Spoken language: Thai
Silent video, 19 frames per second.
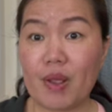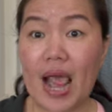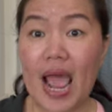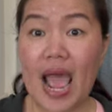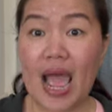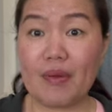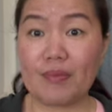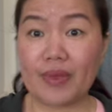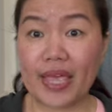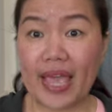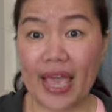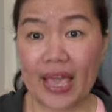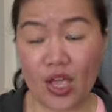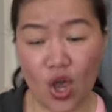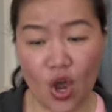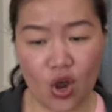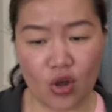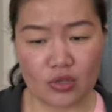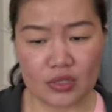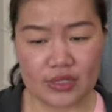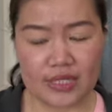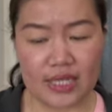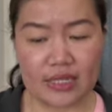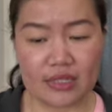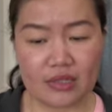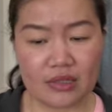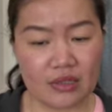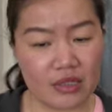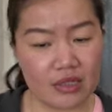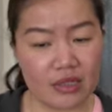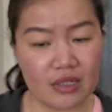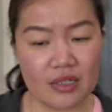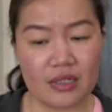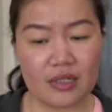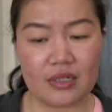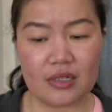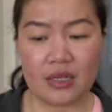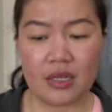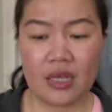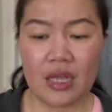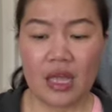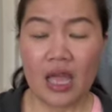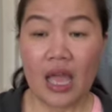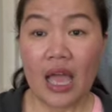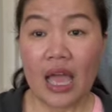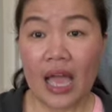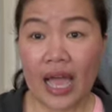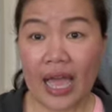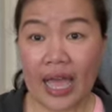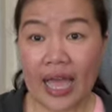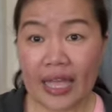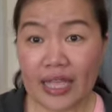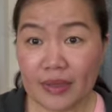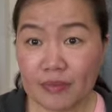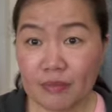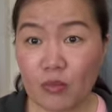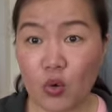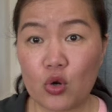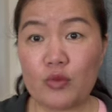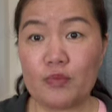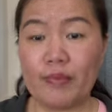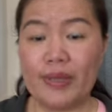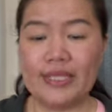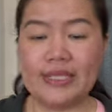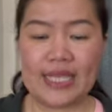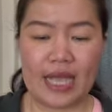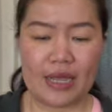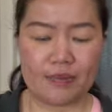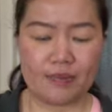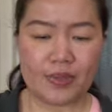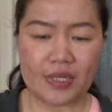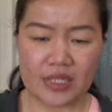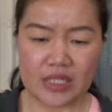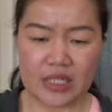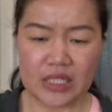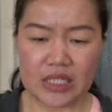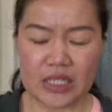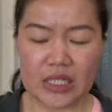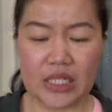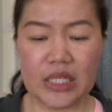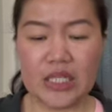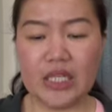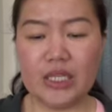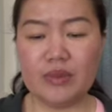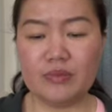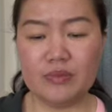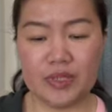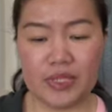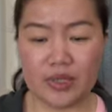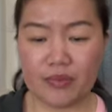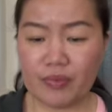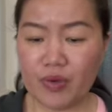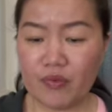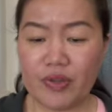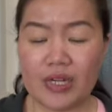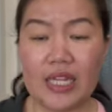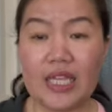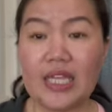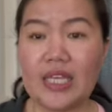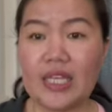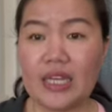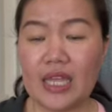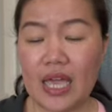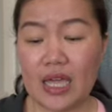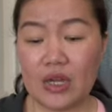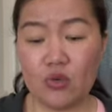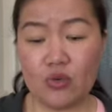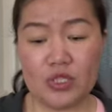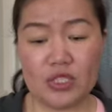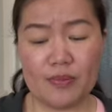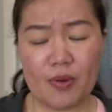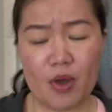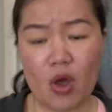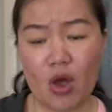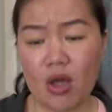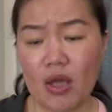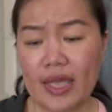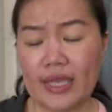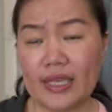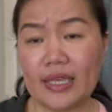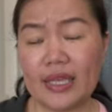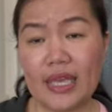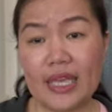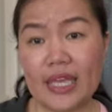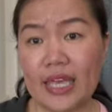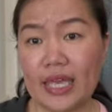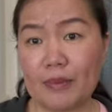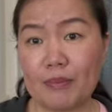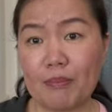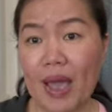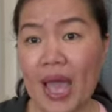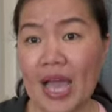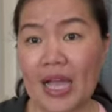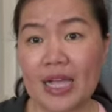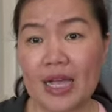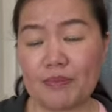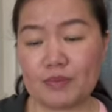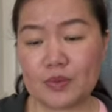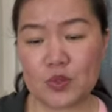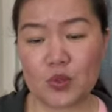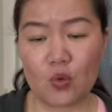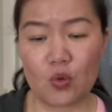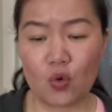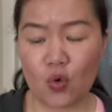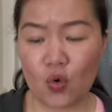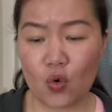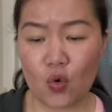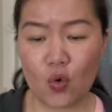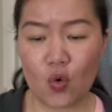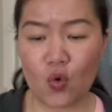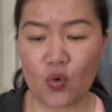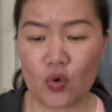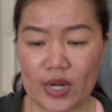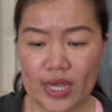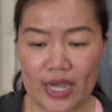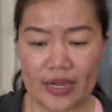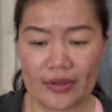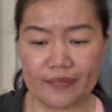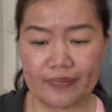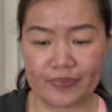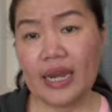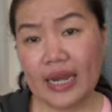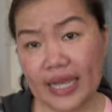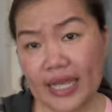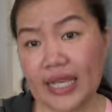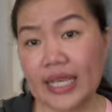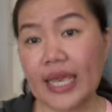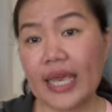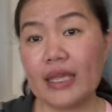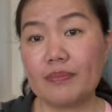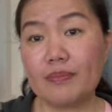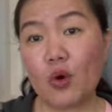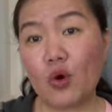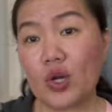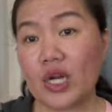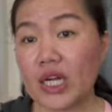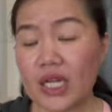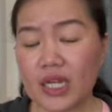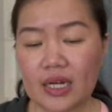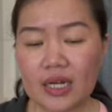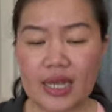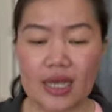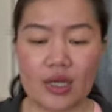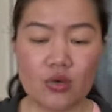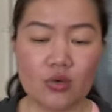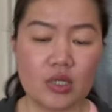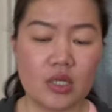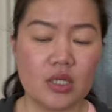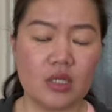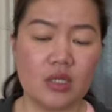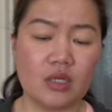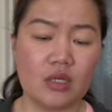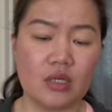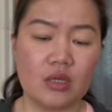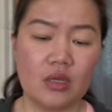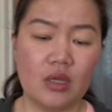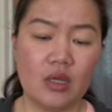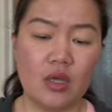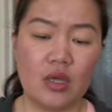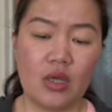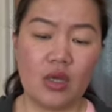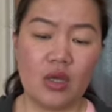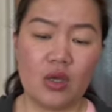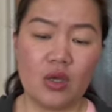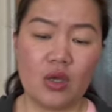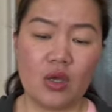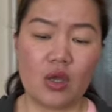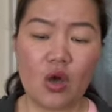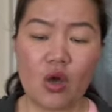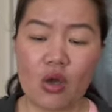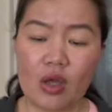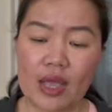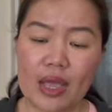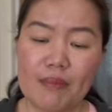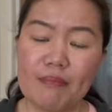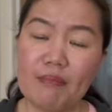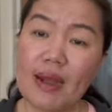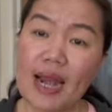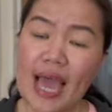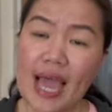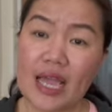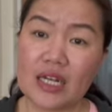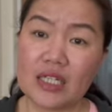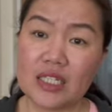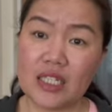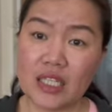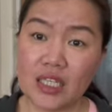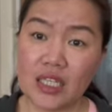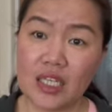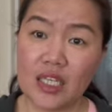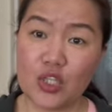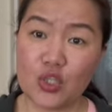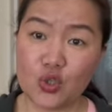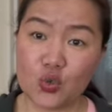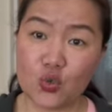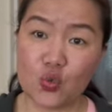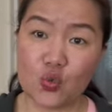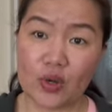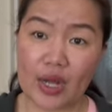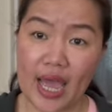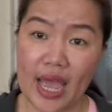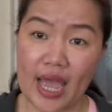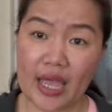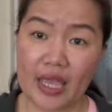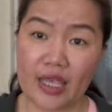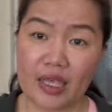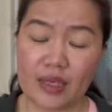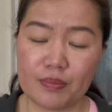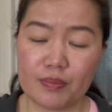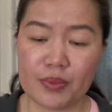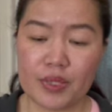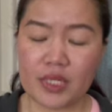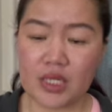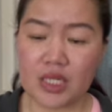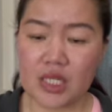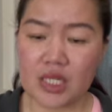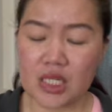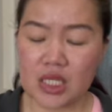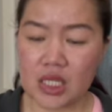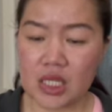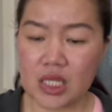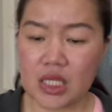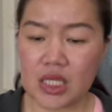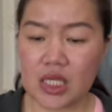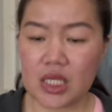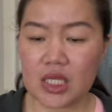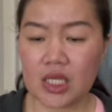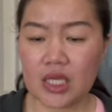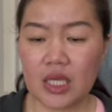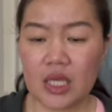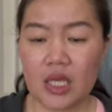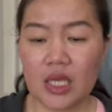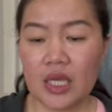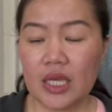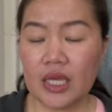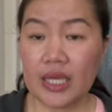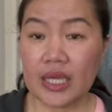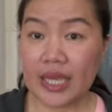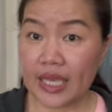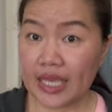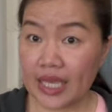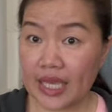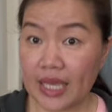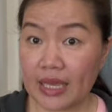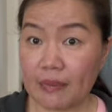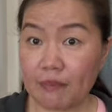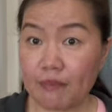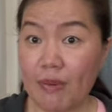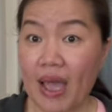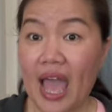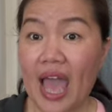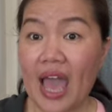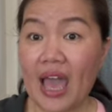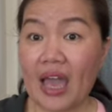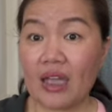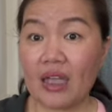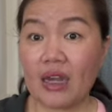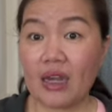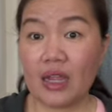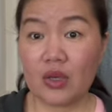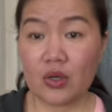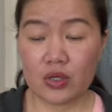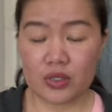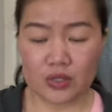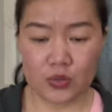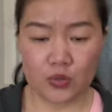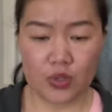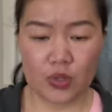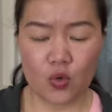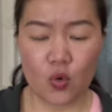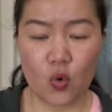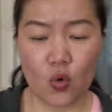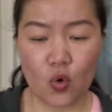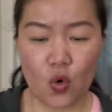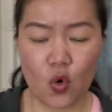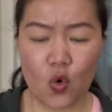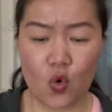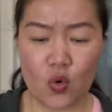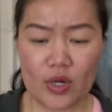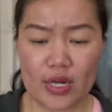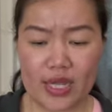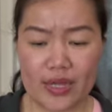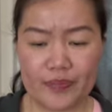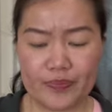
ปรามแก๊งคอลเซ็นเตอร์ให้หมดไปจากพื้นที่เมืองเมวดีนะคะโดยเฉพาะไอ้ เค เค Park กับโซโกโกนะคะและอีกเหตุผลหนึ่งเนี่ยก็คือกองกำลังที่อยู่ในพื้นที่ เค เค Park แล้วก็ซุยโกโกเนี่